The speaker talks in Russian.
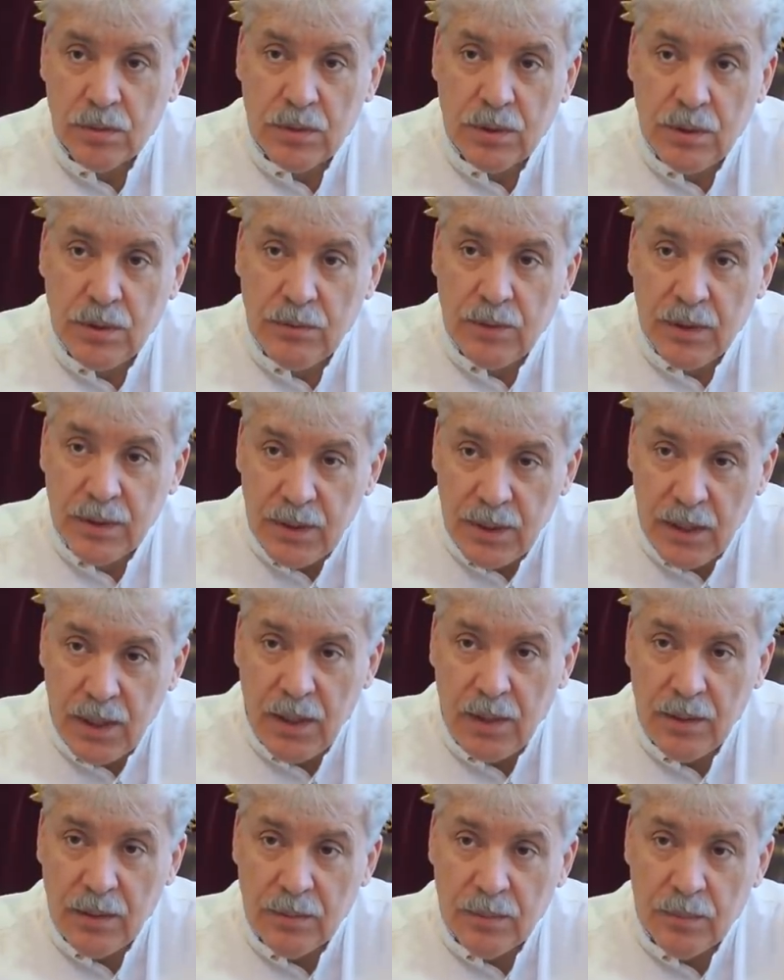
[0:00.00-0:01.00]
И
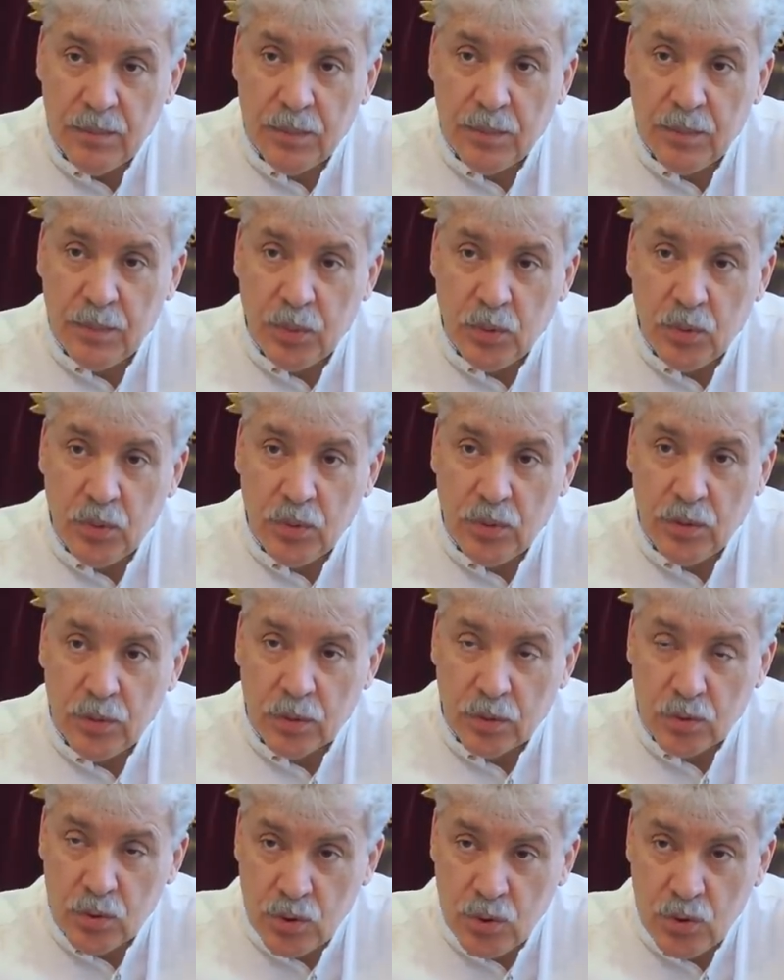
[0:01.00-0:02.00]
вода по
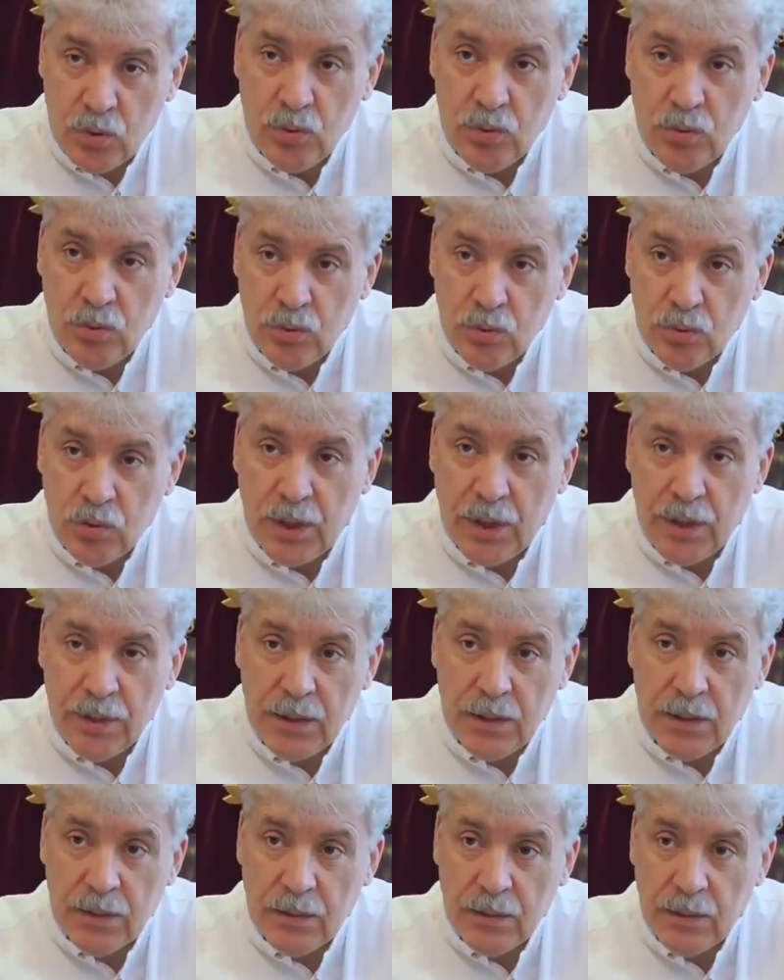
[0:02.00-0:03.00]
ручью
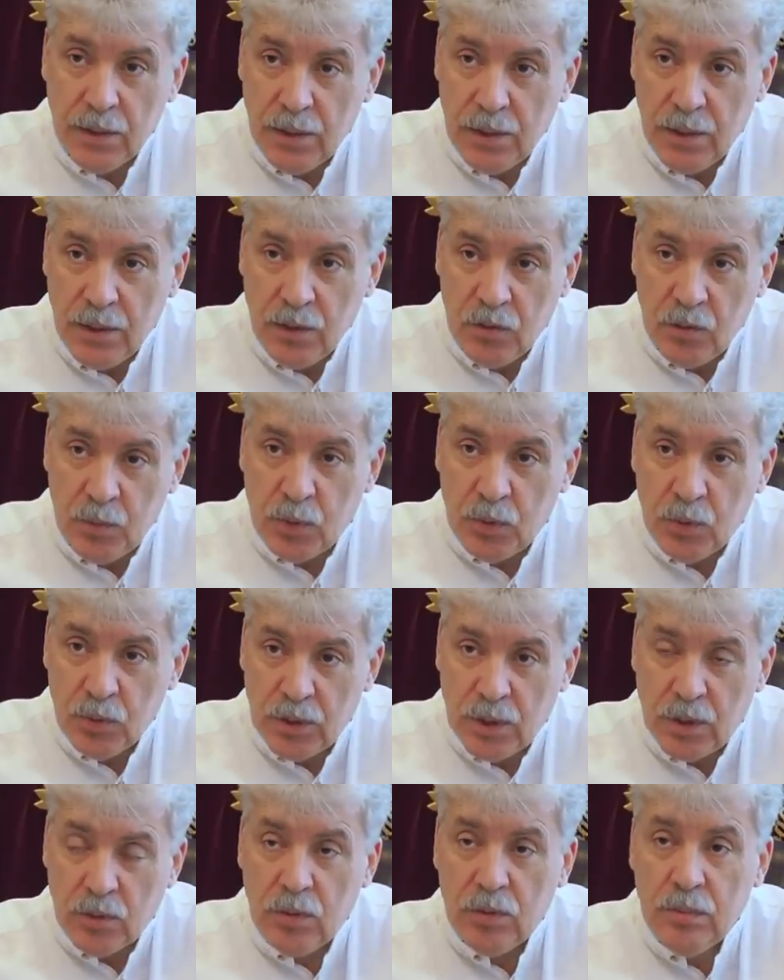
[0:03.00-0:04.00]
уходила в пруд,
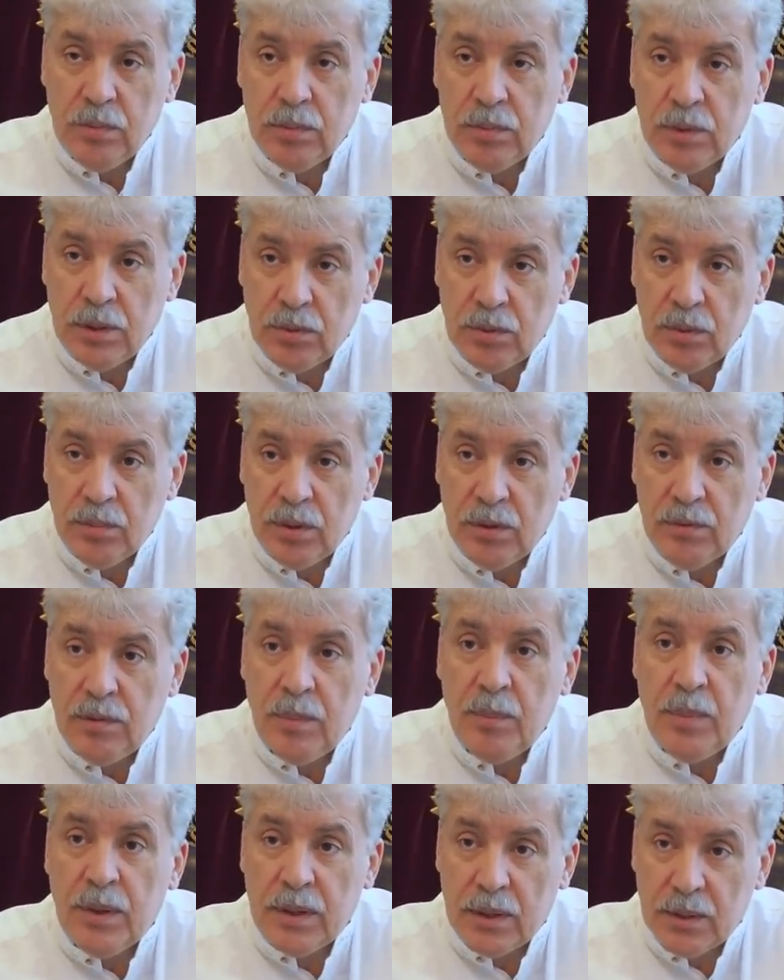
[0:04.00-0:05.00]
какой, который был в
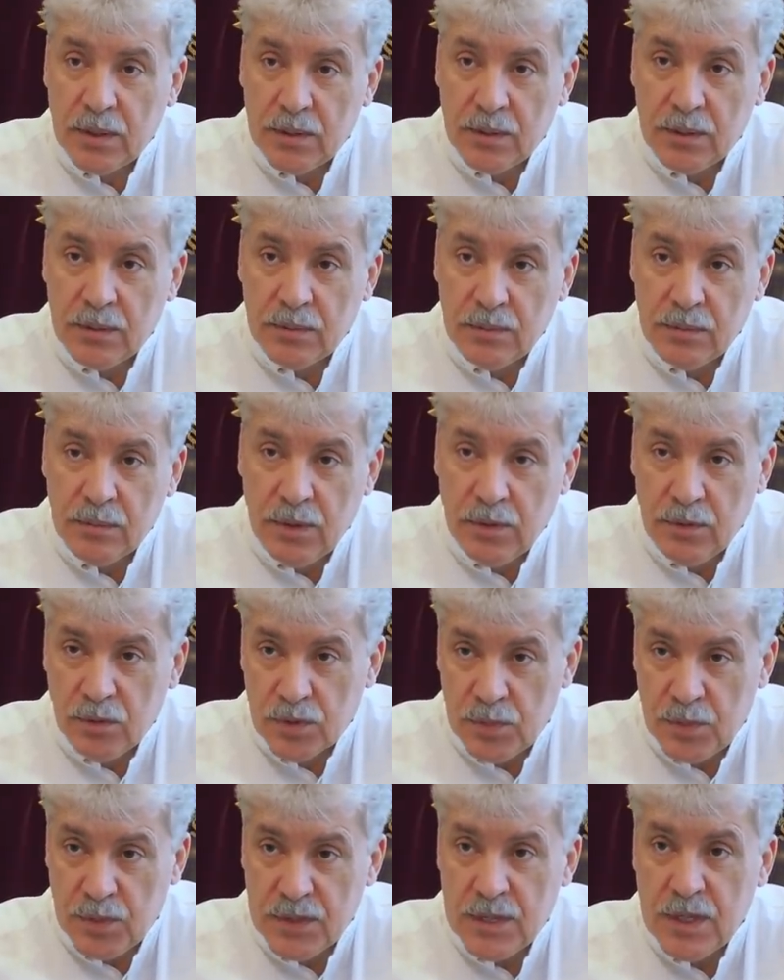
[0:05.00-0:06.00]
Опаренках. Мы его
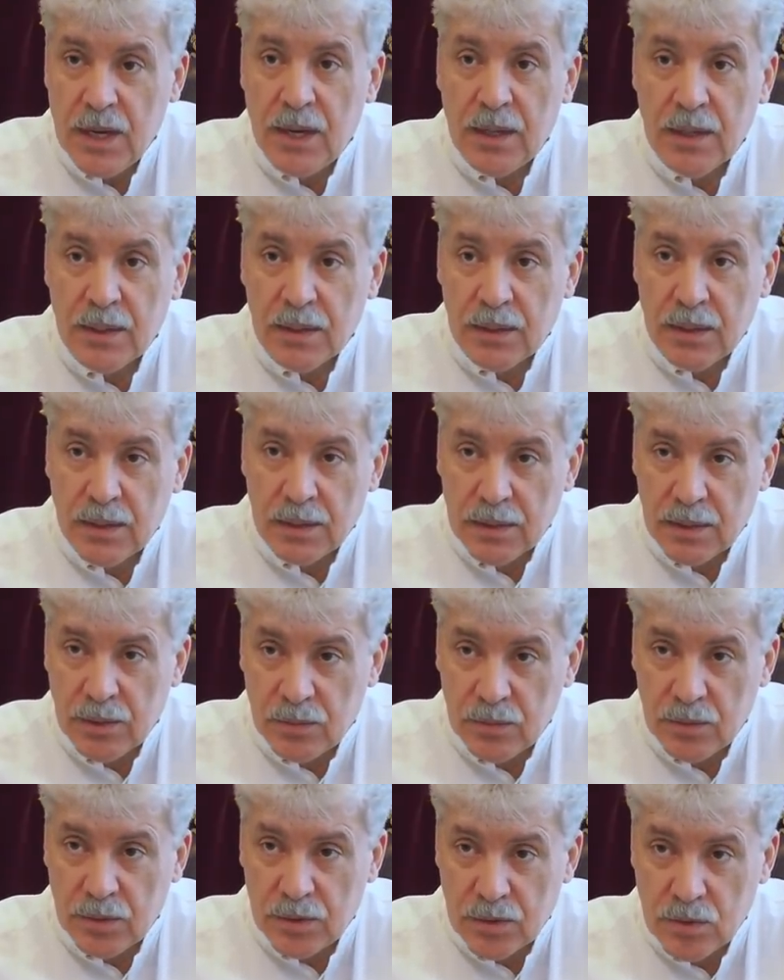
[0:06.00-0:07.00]
специально, тогда
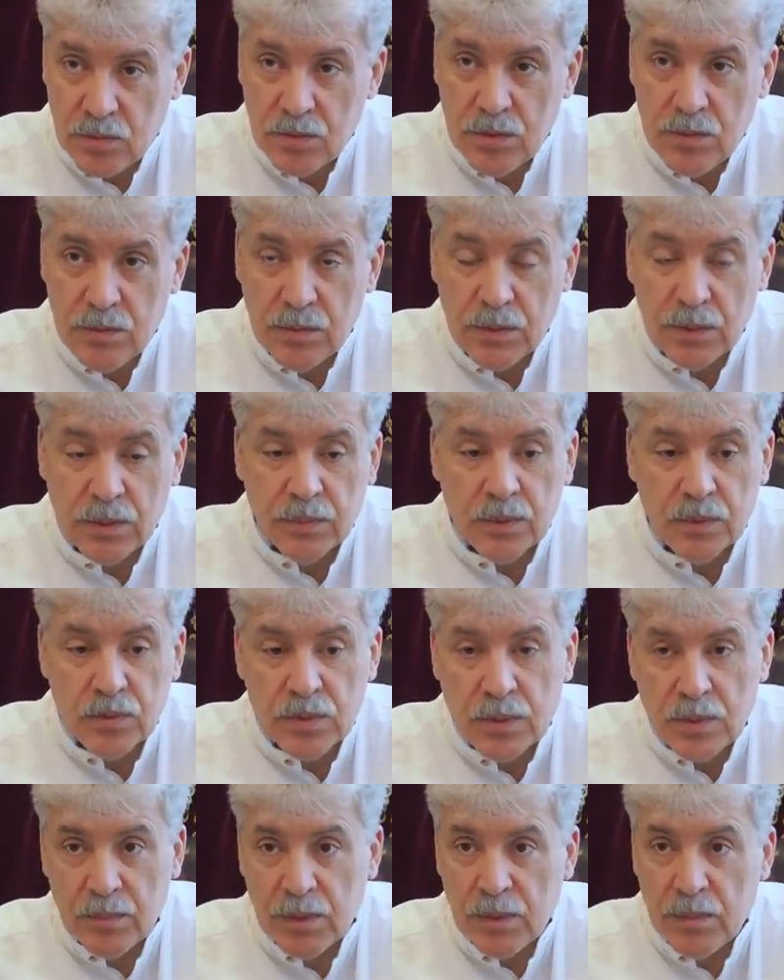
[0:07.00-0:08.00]
он был искусственный, потому
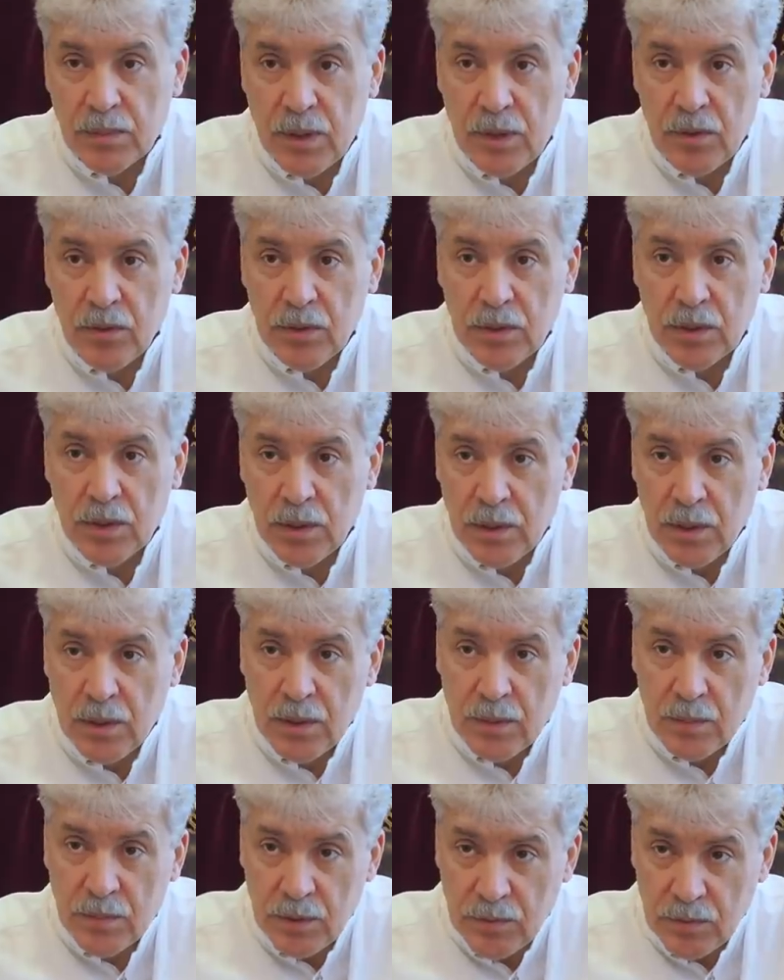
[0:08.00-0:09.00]
что там было болото,
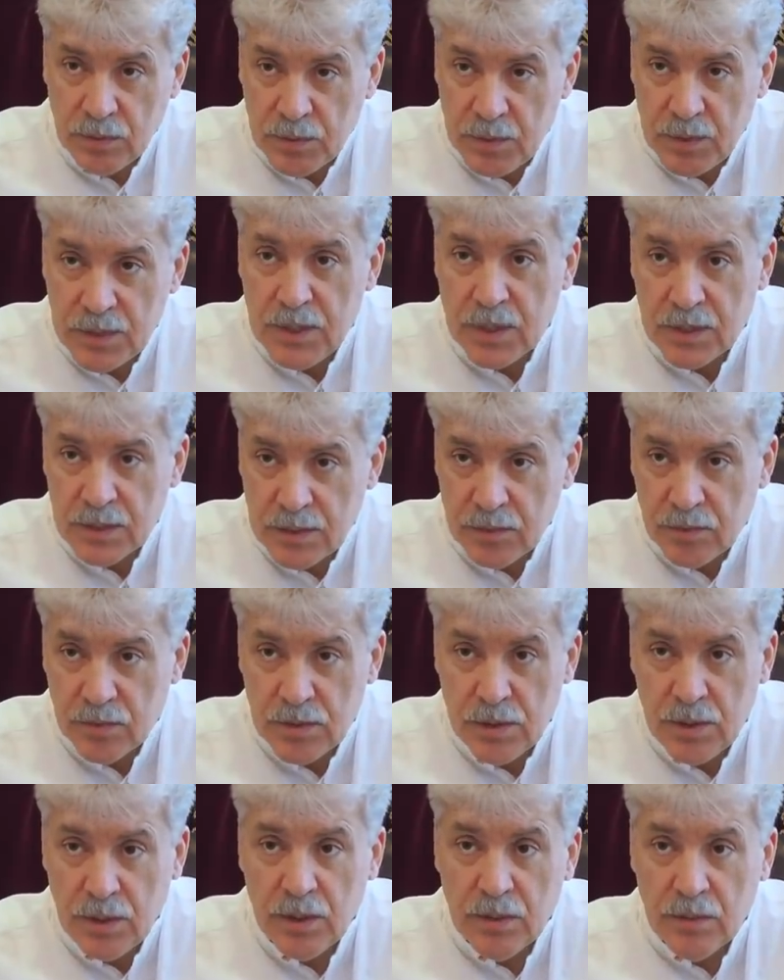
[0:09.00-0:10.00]
мы его специально
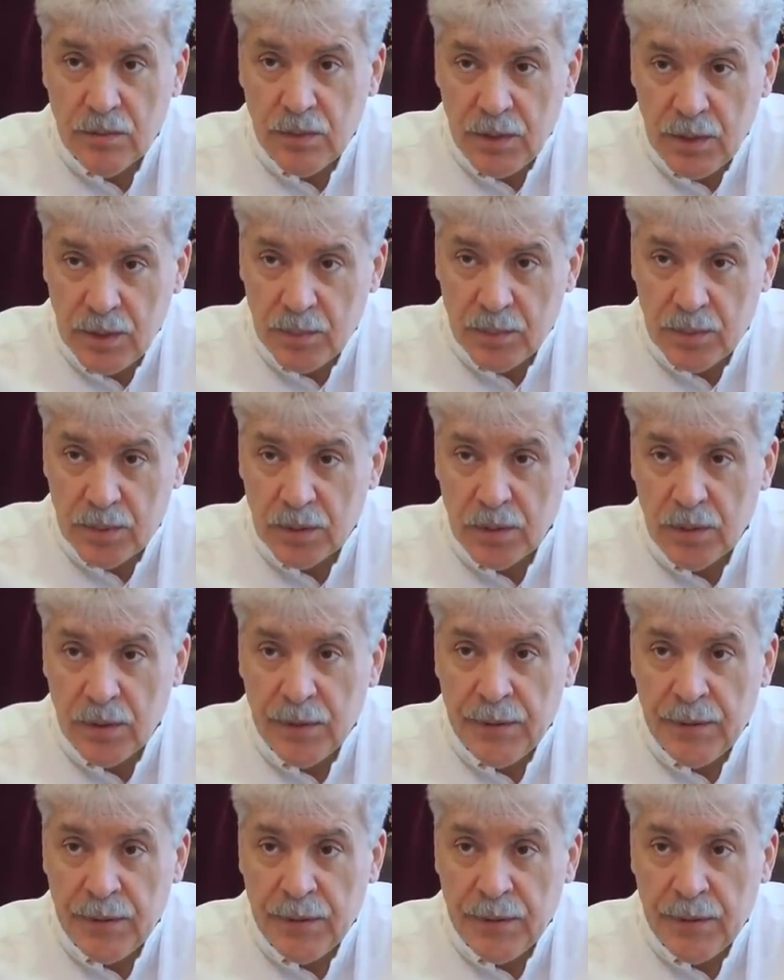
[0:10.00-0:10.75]
совхоз Ленина выкопал.